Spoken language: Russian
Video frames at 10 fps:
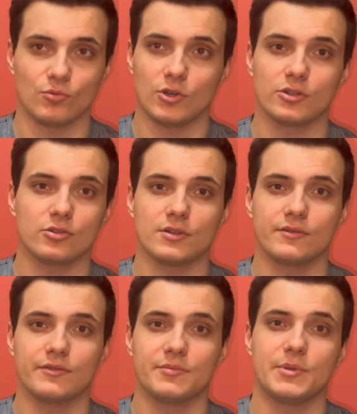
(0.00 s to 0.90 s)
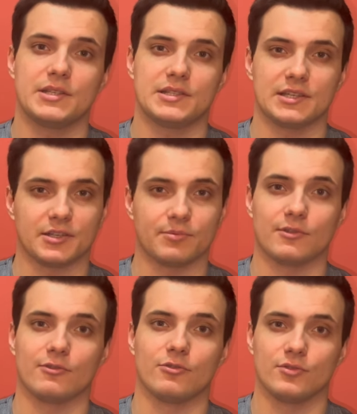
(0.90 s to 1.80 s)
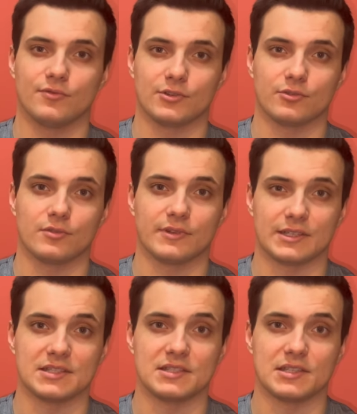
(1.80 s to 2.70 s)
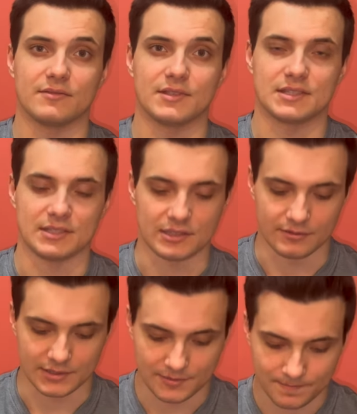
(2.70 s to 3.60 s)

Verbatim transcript: которую вы выберете, криптовалюту, в которую вы хотите инвестировать.